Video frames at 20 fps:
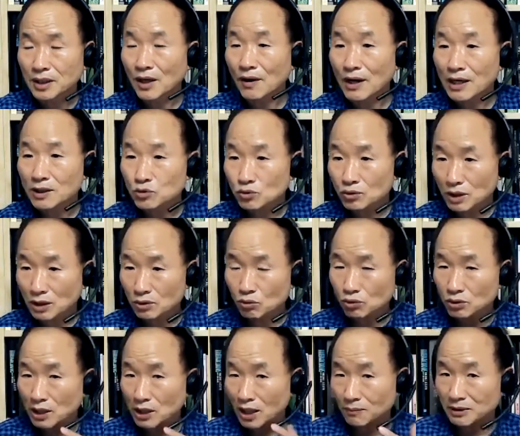대화 중에
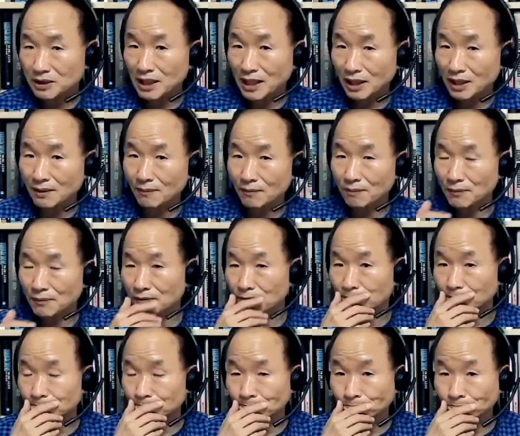두 사람이
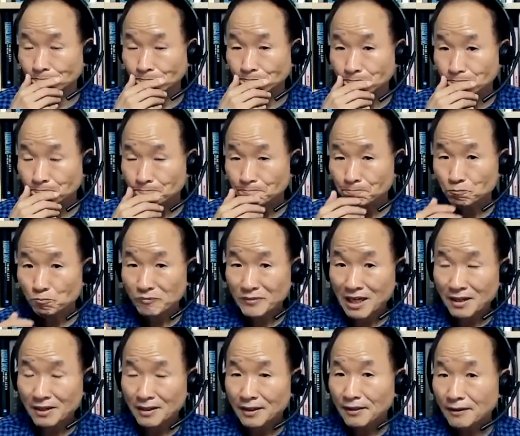이야기해보면
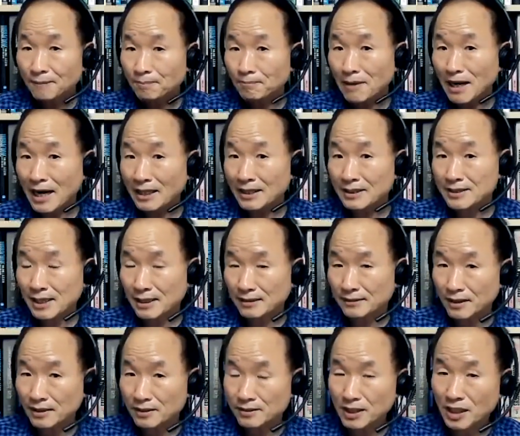말이
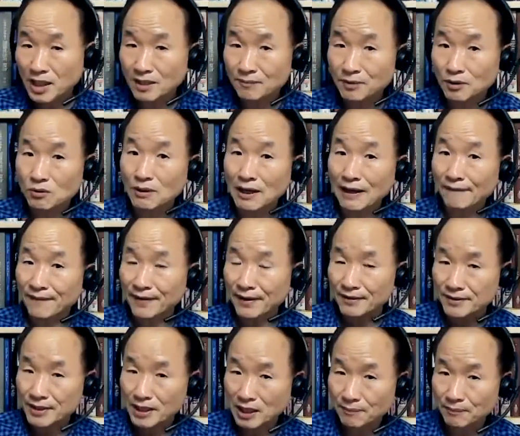잘 되는 사람이 있고 안
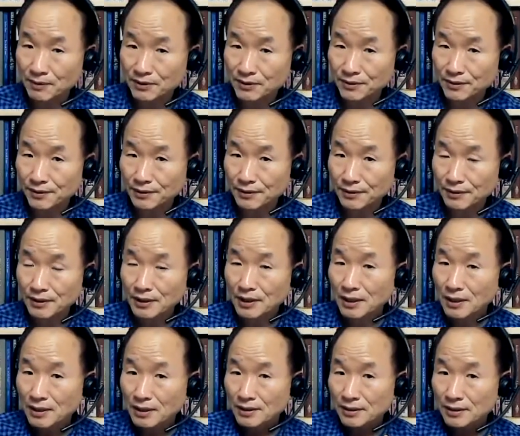되는 사람이 있어요.
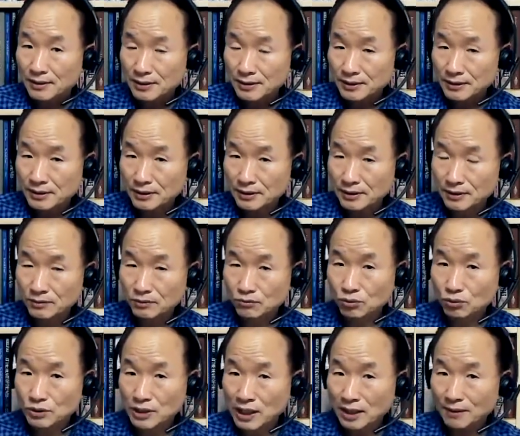그
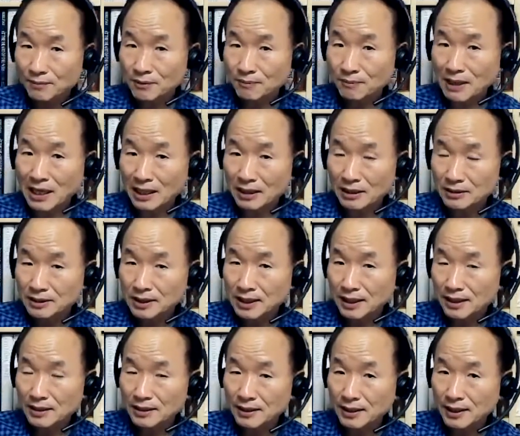두 사람이 많은
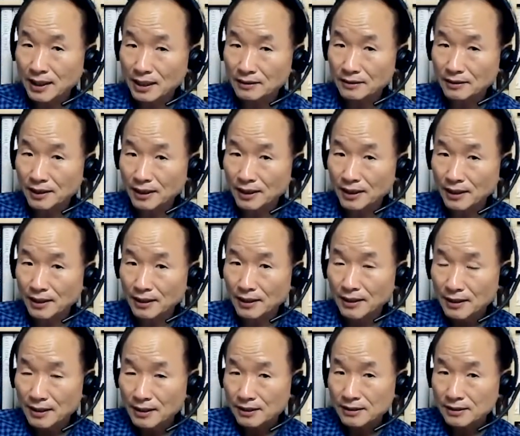이야기를 이렇게 할 때
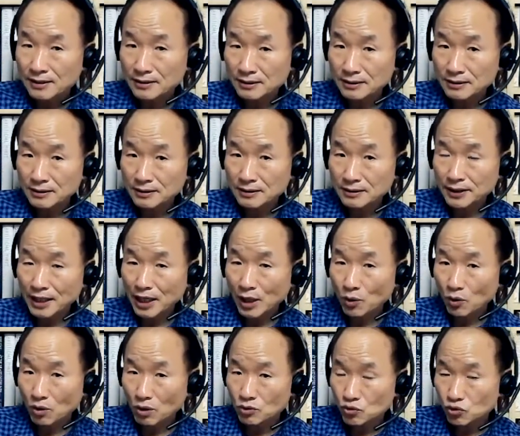그
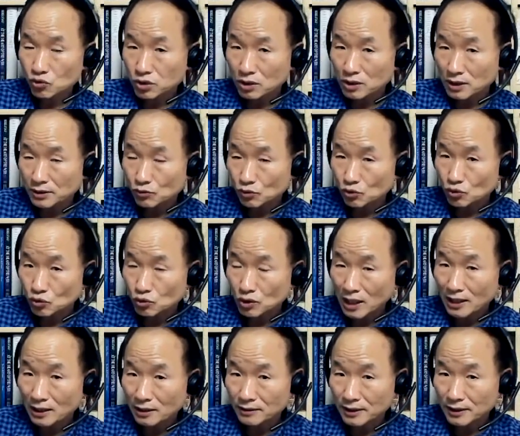내용을 추적을 쭉
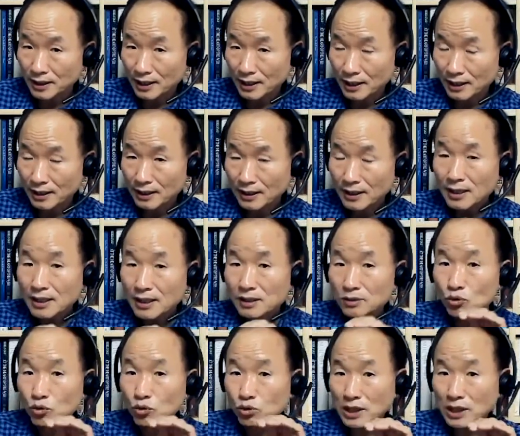하는데
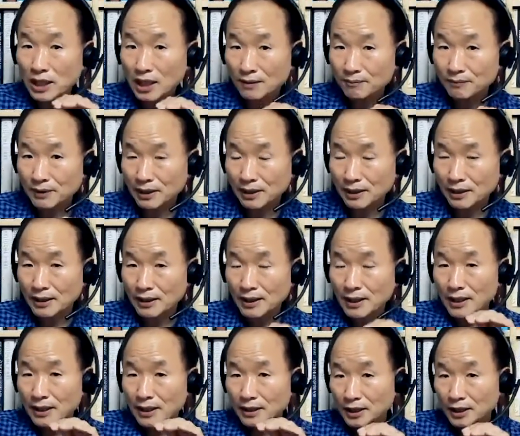두 사람이
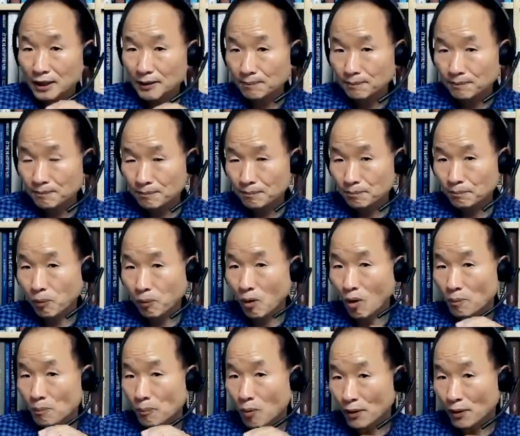이
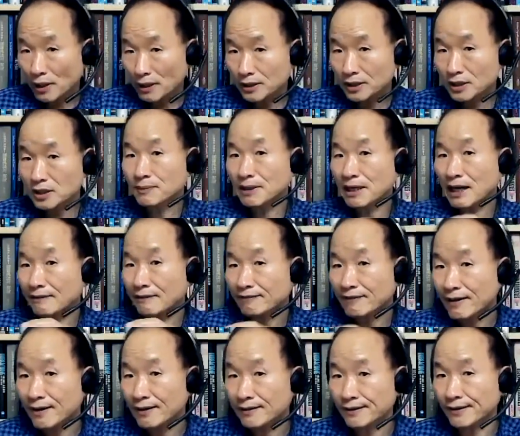보폭의 리듬이
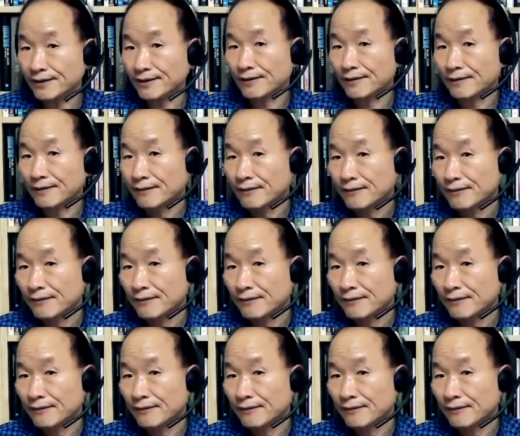같아야 돼요.